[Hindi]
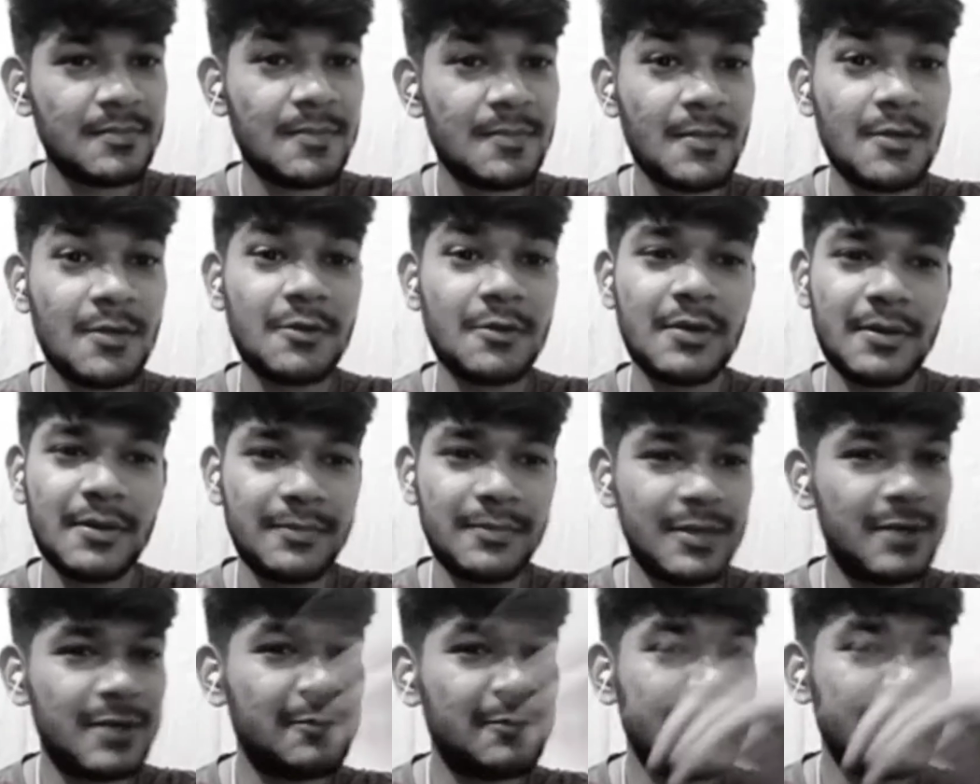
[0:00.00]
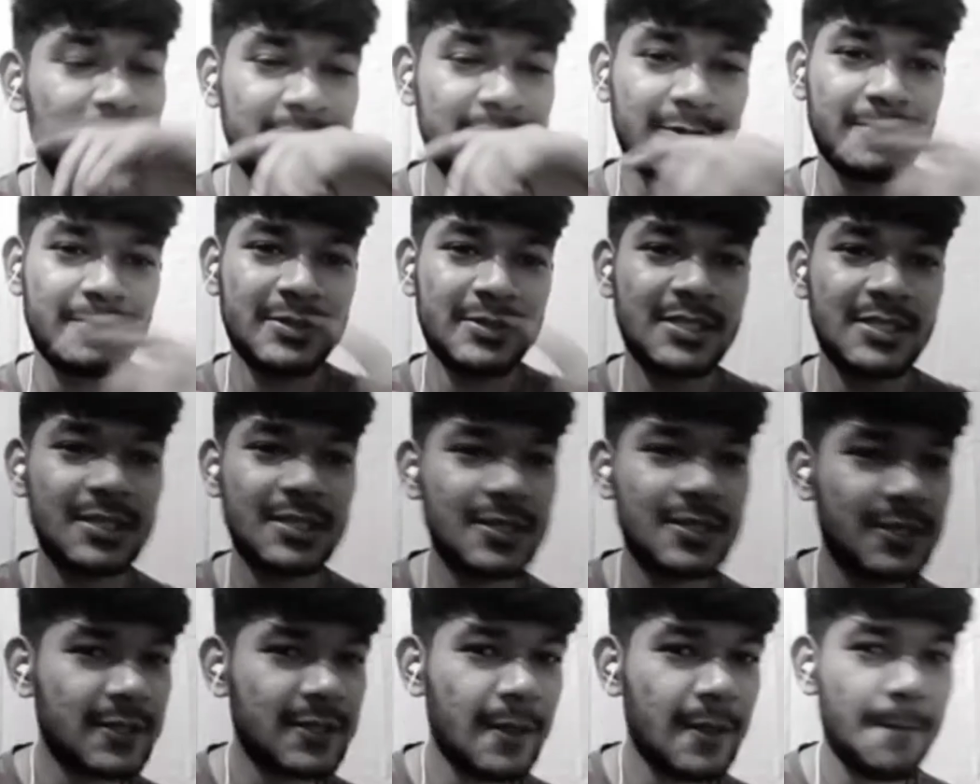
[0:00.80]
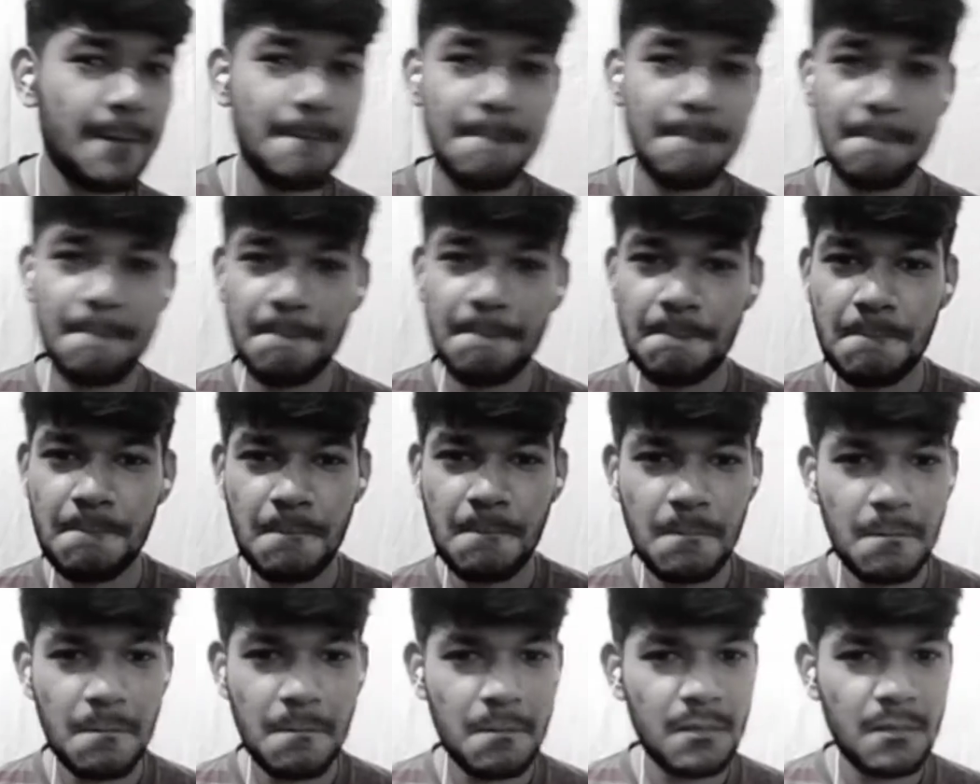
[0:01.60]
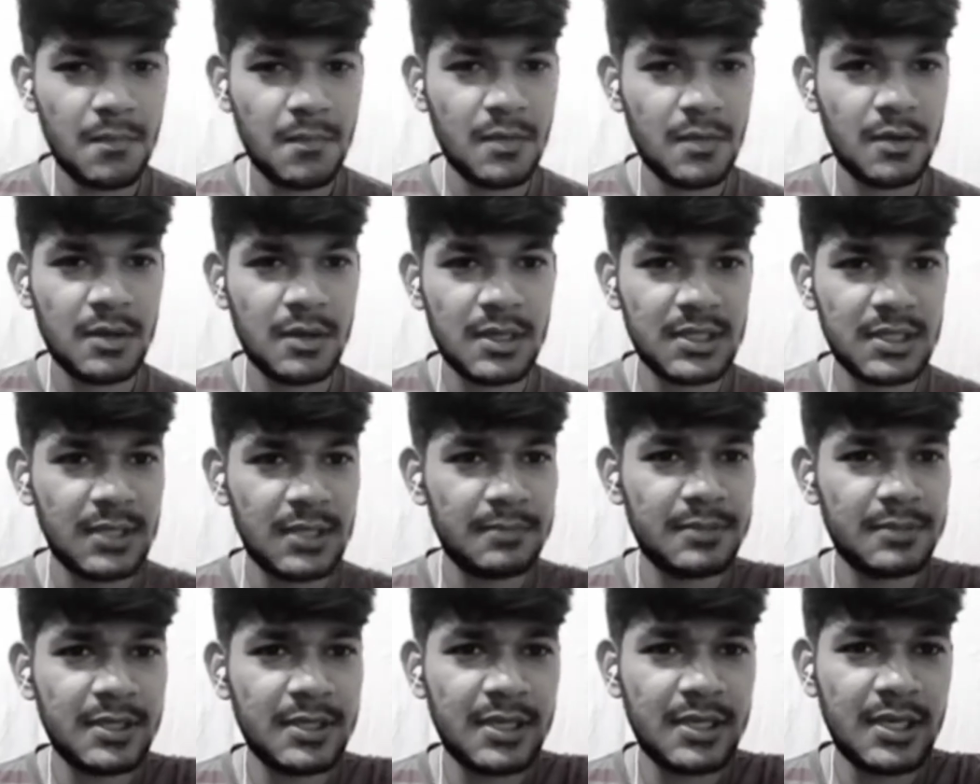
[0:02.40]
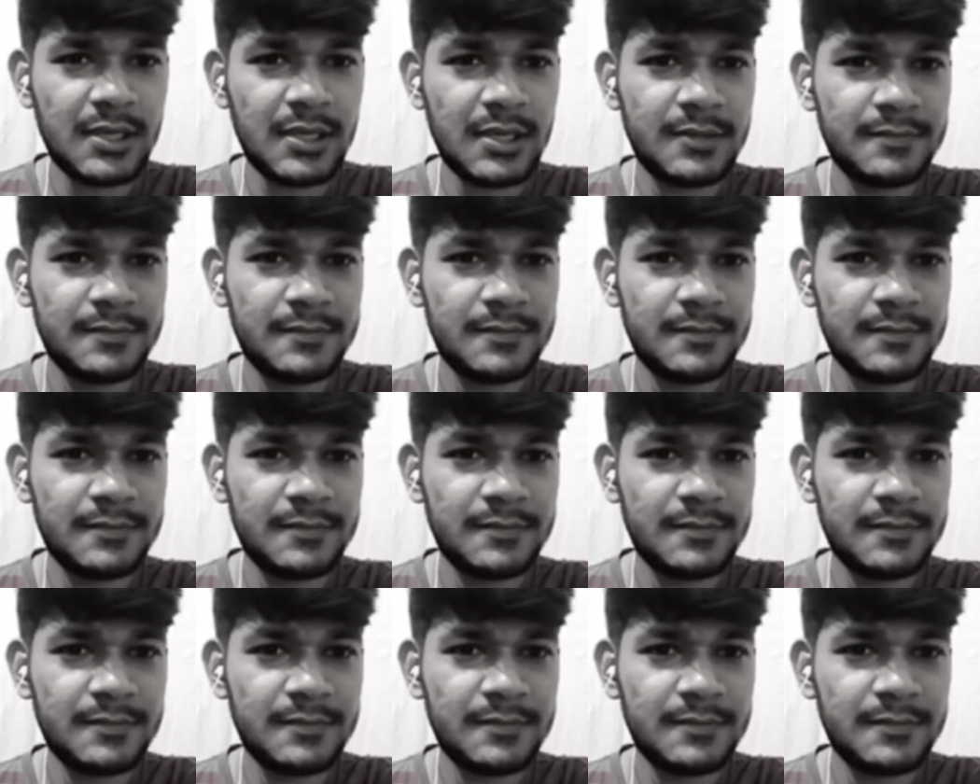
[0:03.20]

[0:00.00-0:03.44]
ब्लू ब्लड तो पिक्चर टेक खत्म हो गया ना